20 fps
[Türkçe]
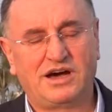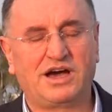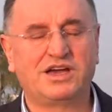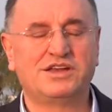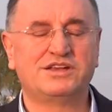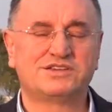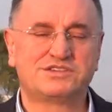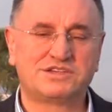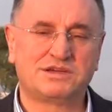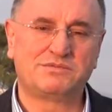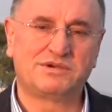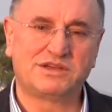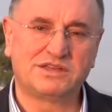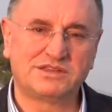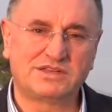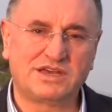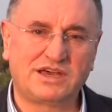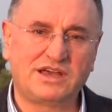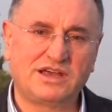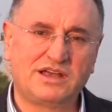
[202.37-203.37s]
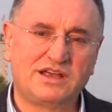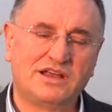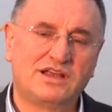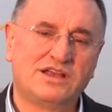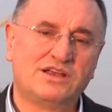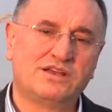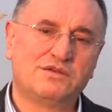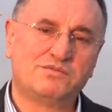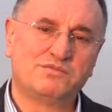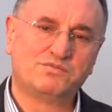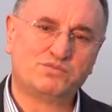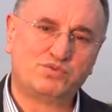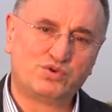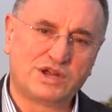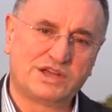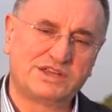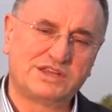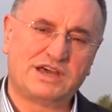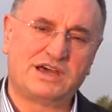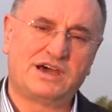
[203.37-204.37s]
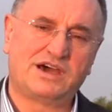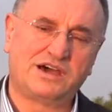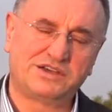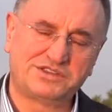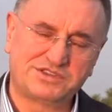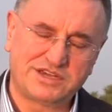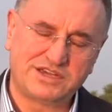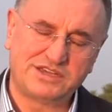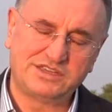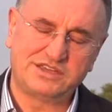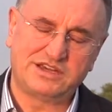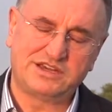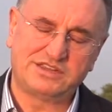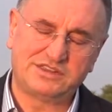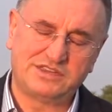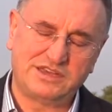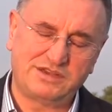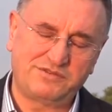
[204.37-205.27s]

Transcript: Aynı zamanda burada Hatay'da,